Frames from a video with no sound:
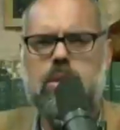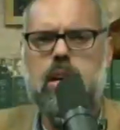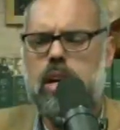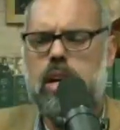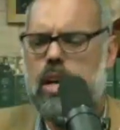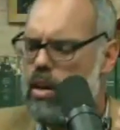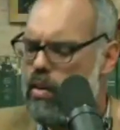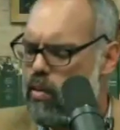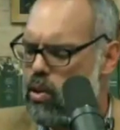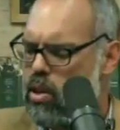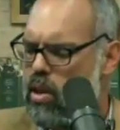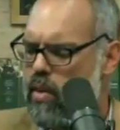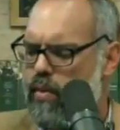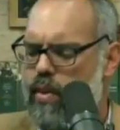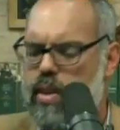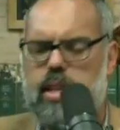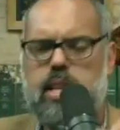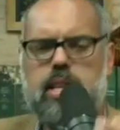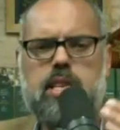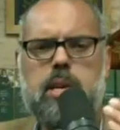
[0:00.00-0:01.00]
vou
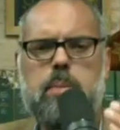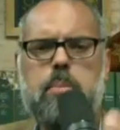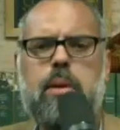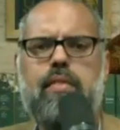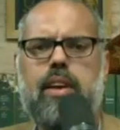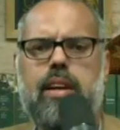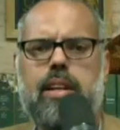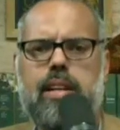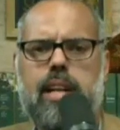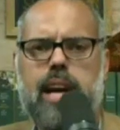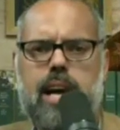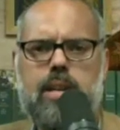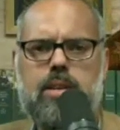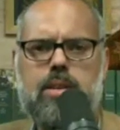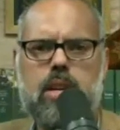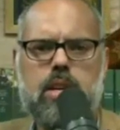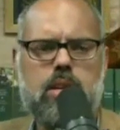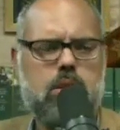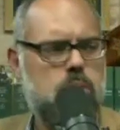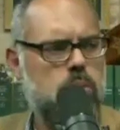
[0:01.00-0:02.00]
defender sempre a verdade.
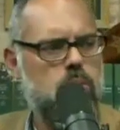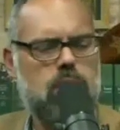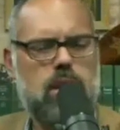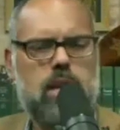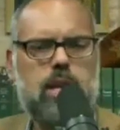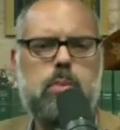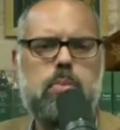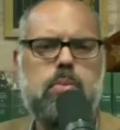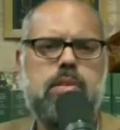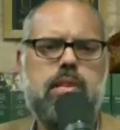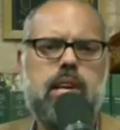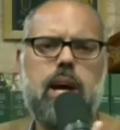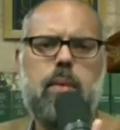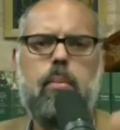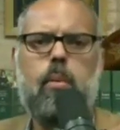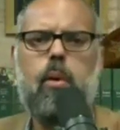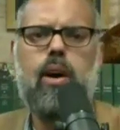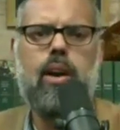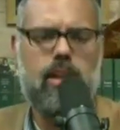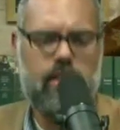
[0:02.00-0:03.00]
Se um deles pisar na
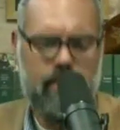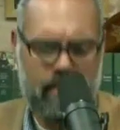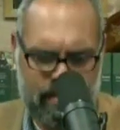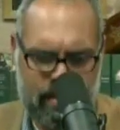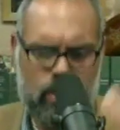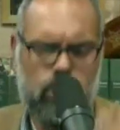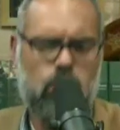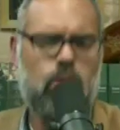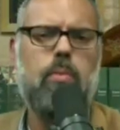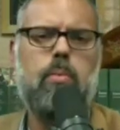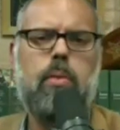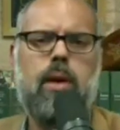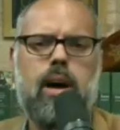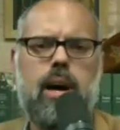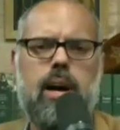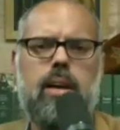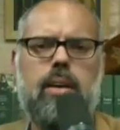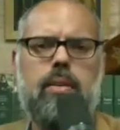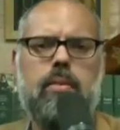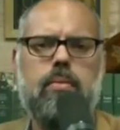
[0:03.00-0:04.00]
bola, vão
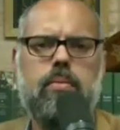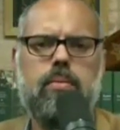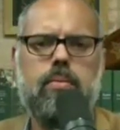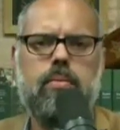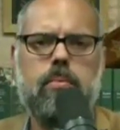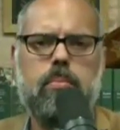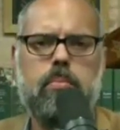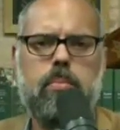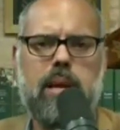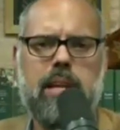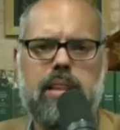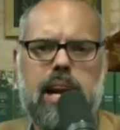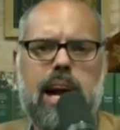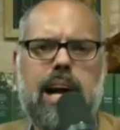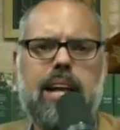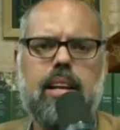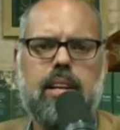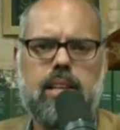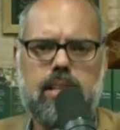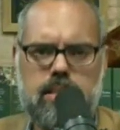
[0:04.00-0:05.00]
tomar
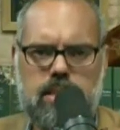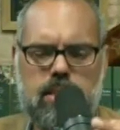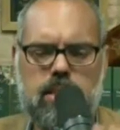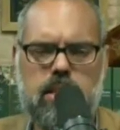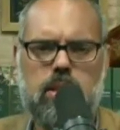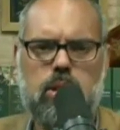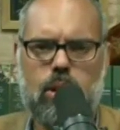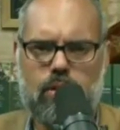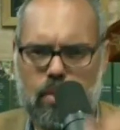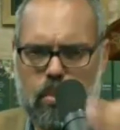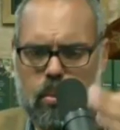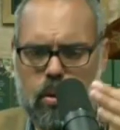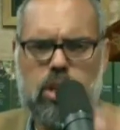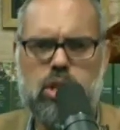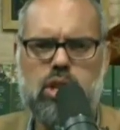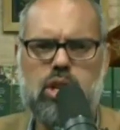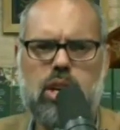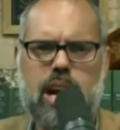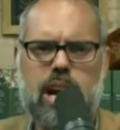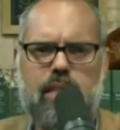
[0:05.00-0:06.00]
pedrada aqui sim, nós vamos
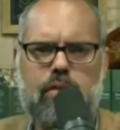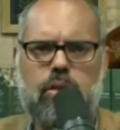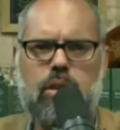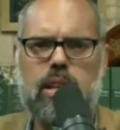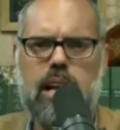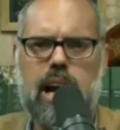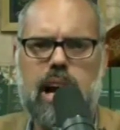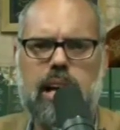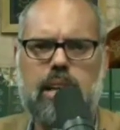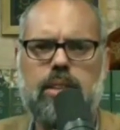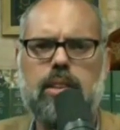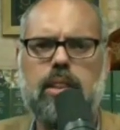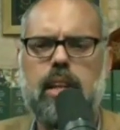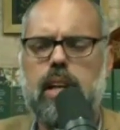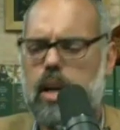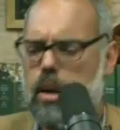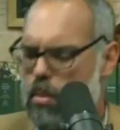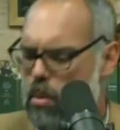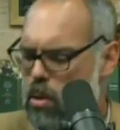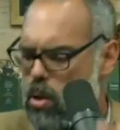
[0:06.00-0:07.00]
criticar à vontade,
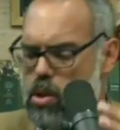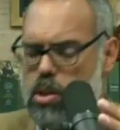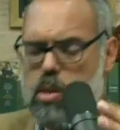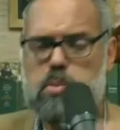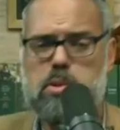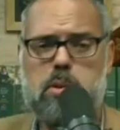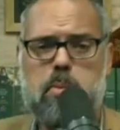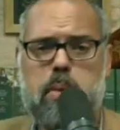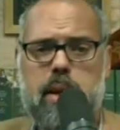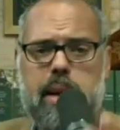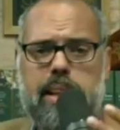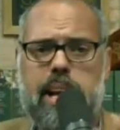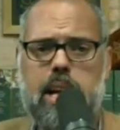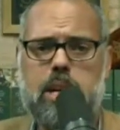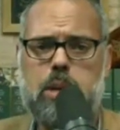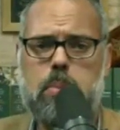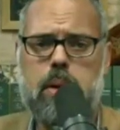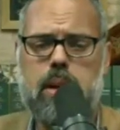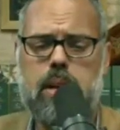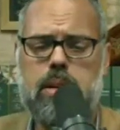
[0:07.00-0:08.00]
porque nós temos
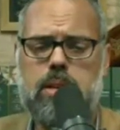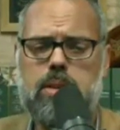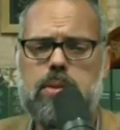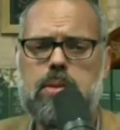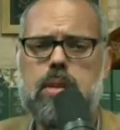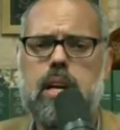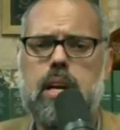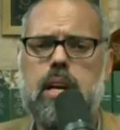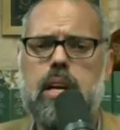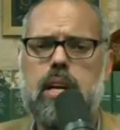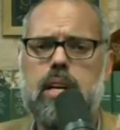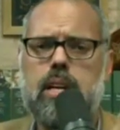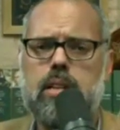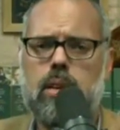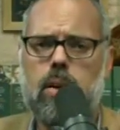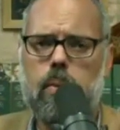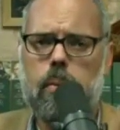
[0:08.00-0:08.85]
liberdade para isso. Então,